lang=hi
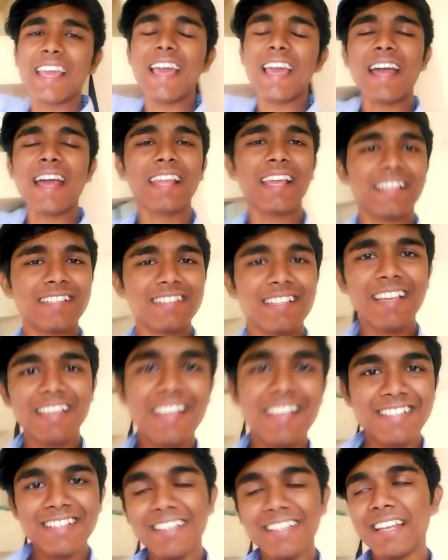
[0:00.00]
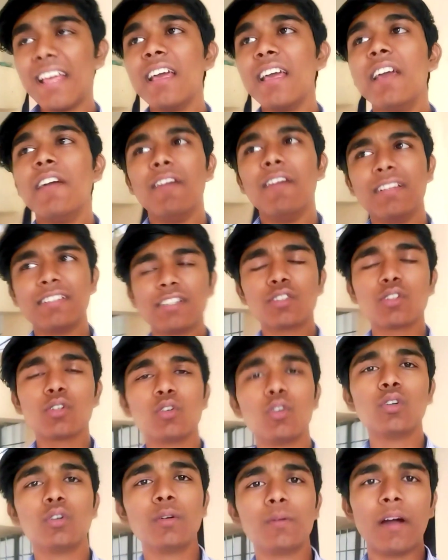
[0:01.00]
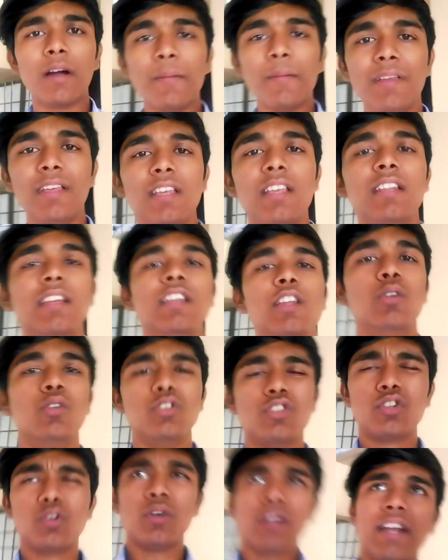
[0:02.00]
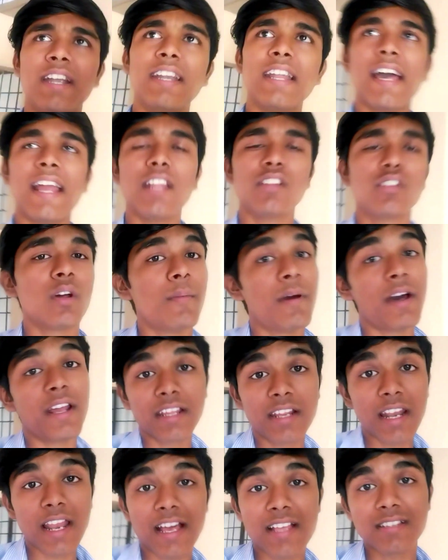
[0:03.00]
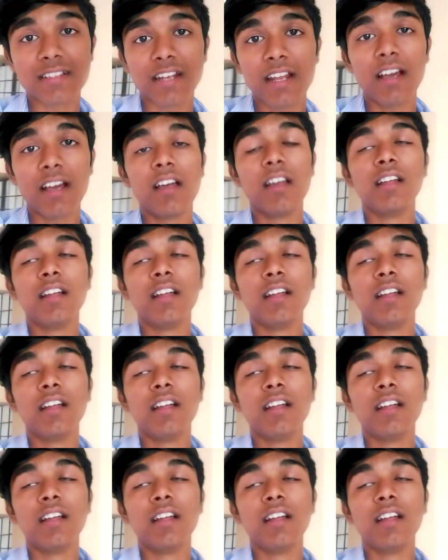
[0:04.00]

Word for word: यार कैसा क्या सीन है वैसे तो अभी न्यू स्टूडेंट आ रहे तो हमारी क्लास ना